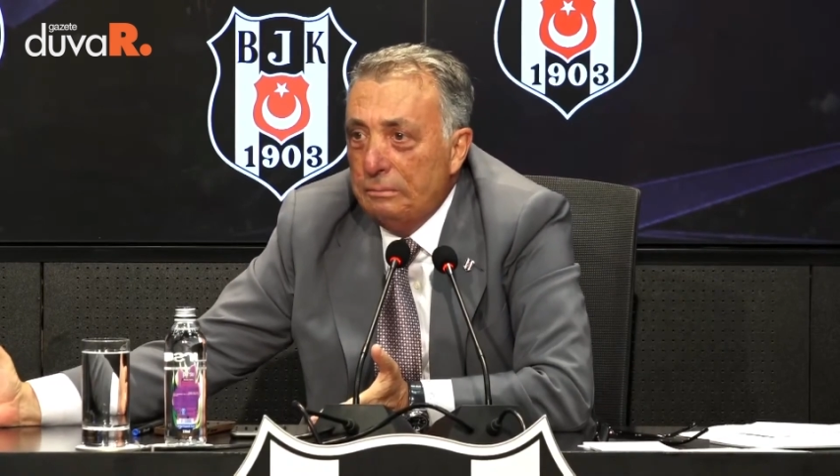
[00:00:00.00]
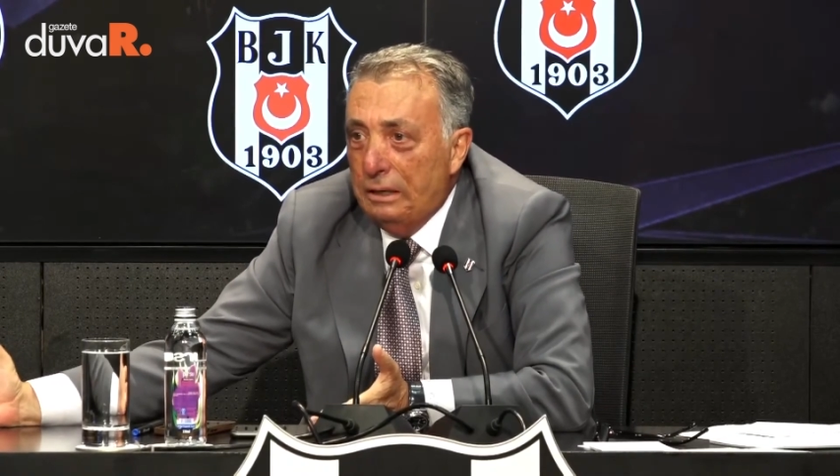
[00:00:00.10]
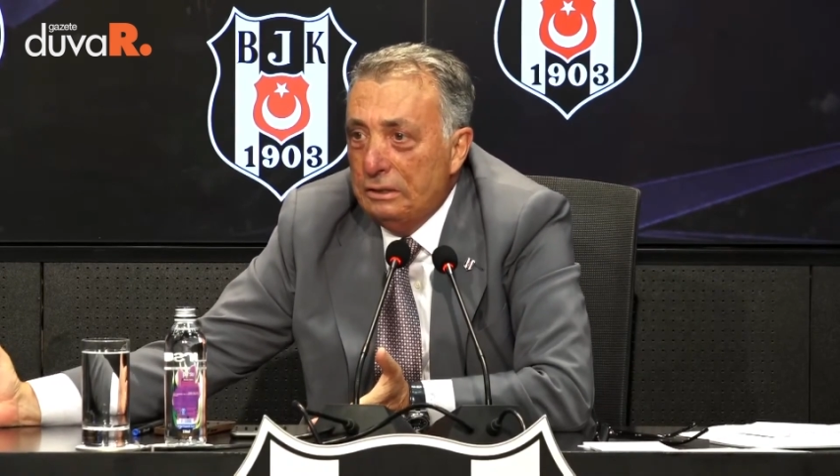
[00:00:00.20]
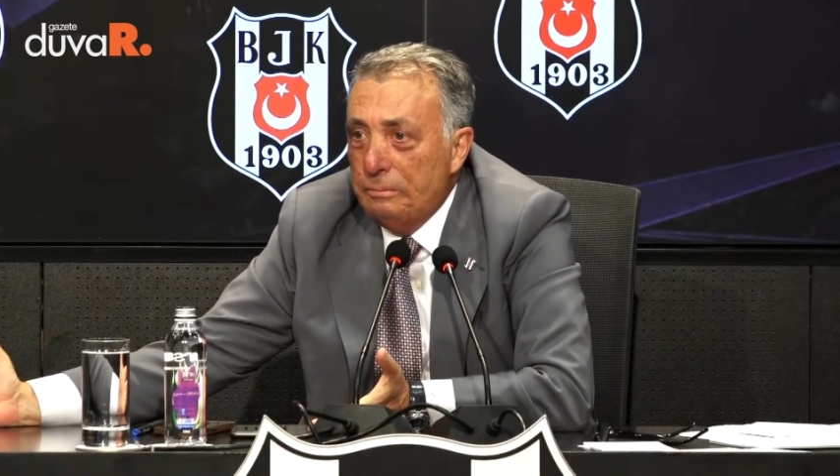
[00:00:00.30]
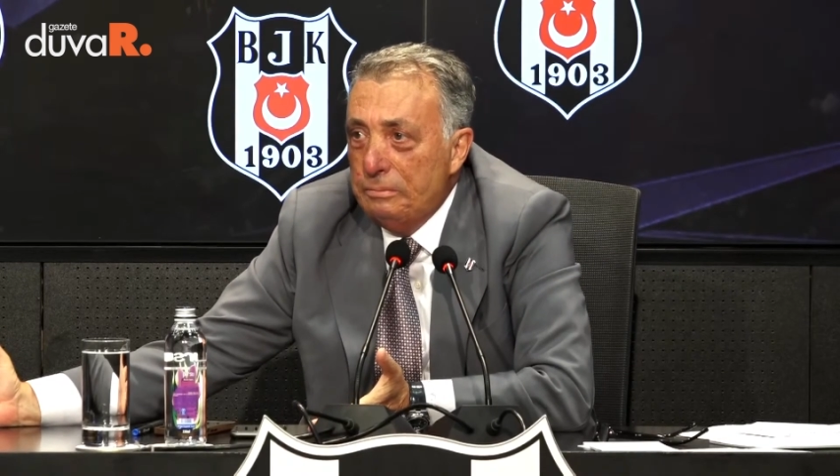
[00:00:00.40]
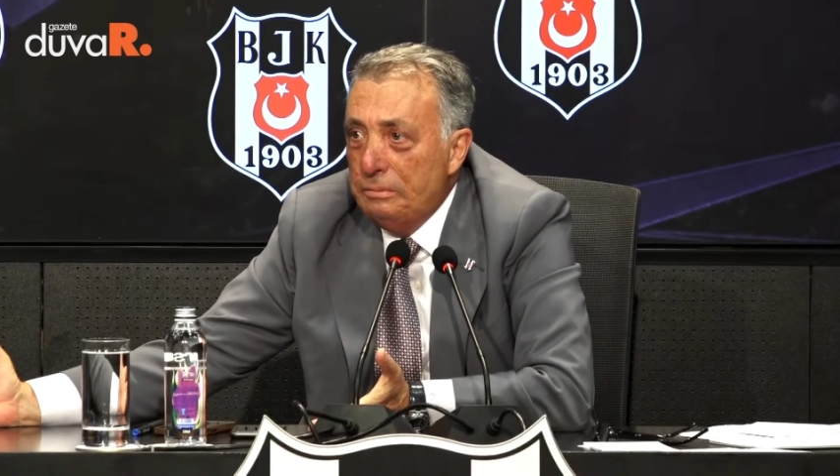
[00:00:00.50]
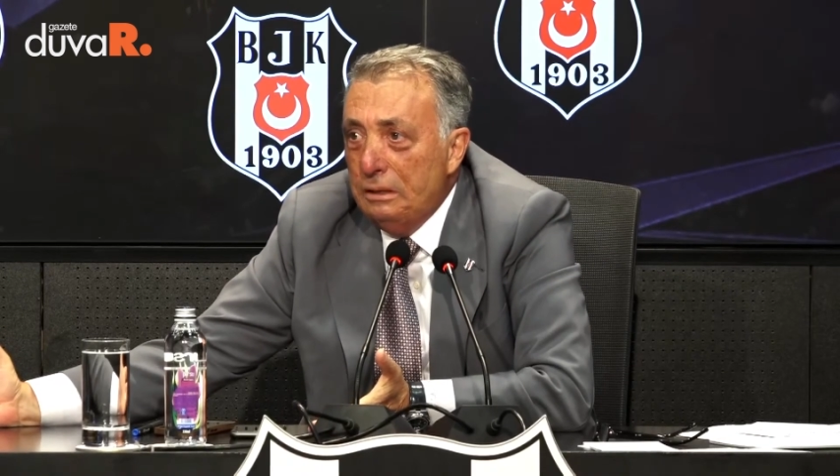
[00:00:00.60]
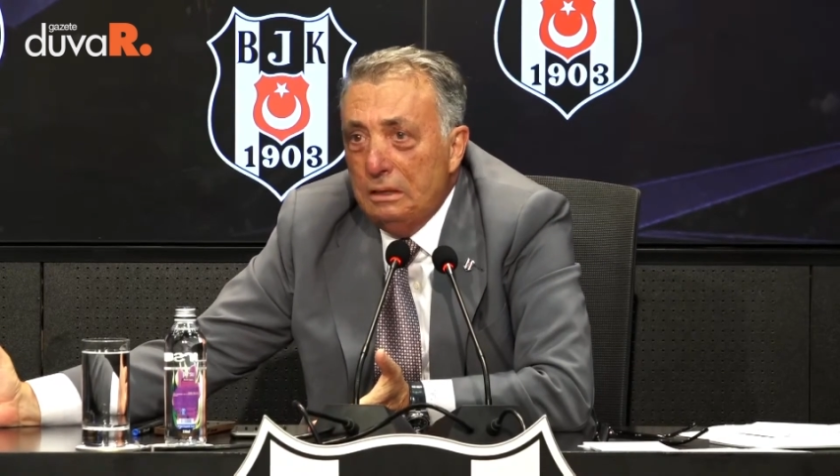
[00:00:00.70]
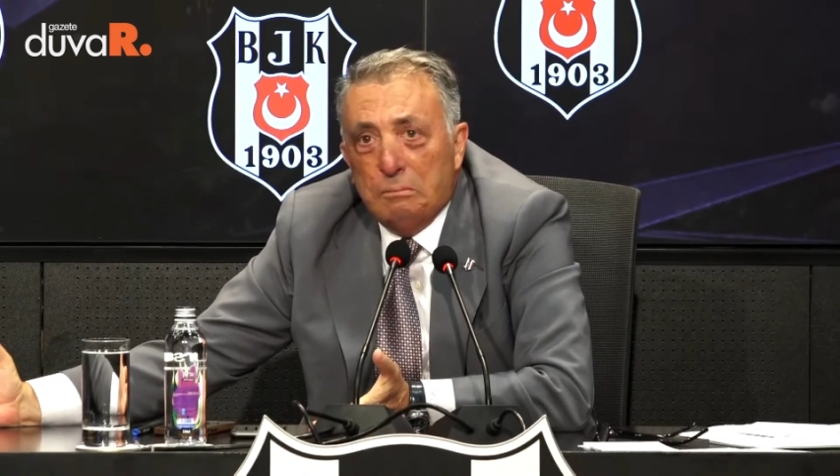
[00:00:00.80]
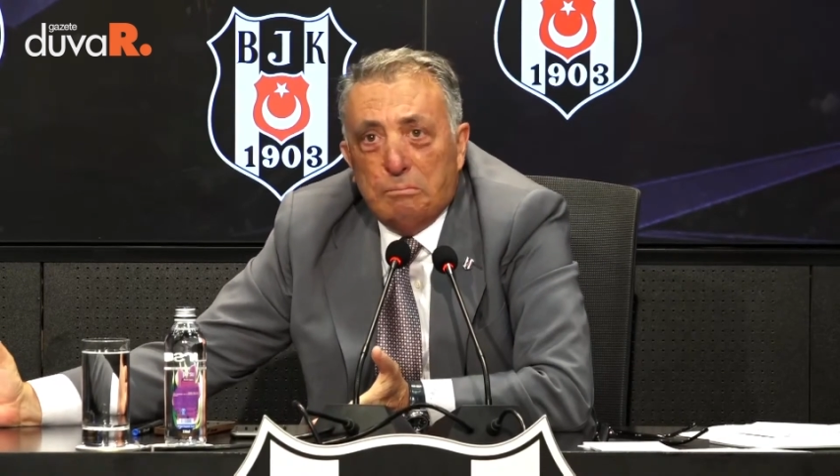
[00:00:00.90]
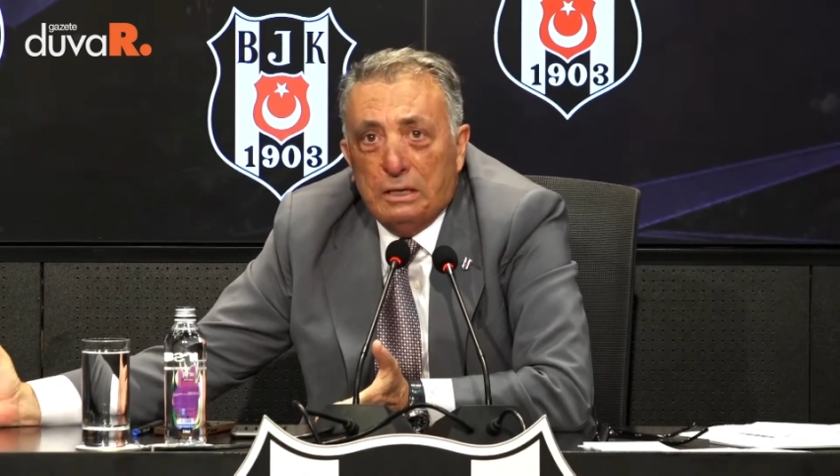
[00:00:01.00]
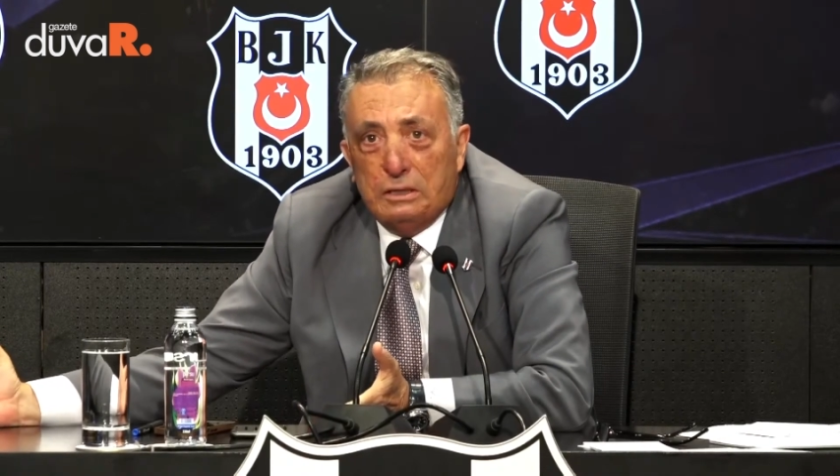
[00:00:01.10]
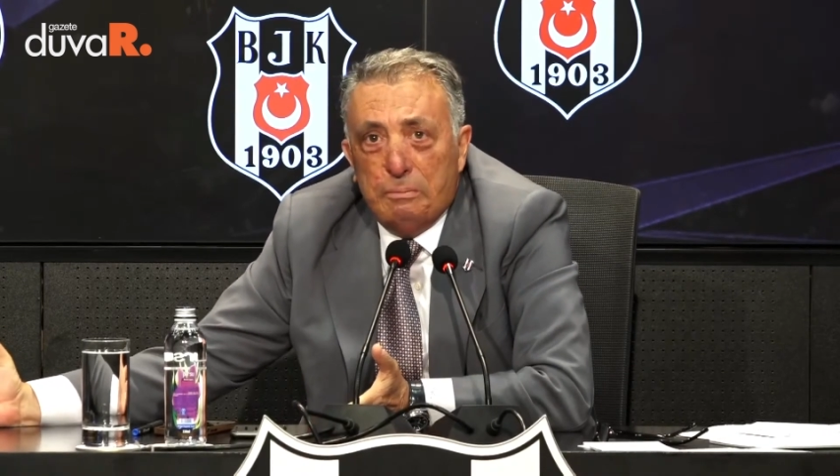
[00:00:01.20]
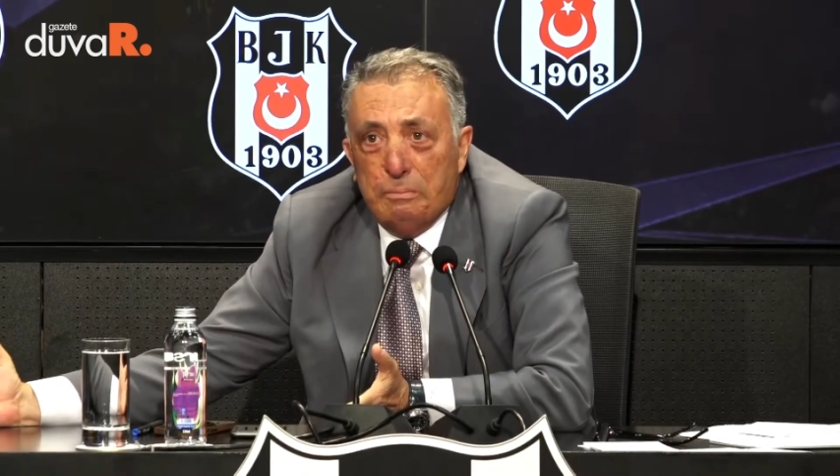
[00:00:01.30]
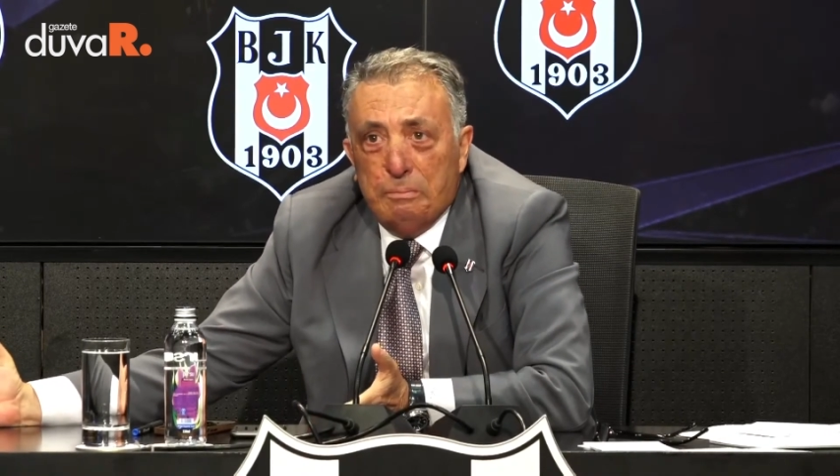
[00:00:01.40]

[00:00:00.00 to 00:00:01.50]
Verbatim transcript: Belki belki